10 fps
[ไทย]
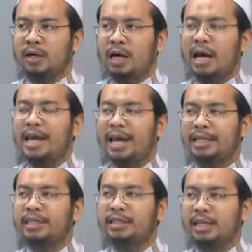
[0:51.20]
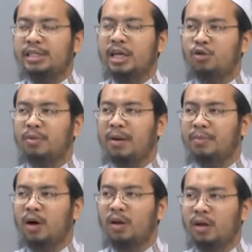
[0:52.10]
ให้เห็นถึงในชานุภาพ
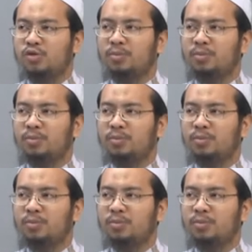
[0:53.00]
ของอัลลอฮฺ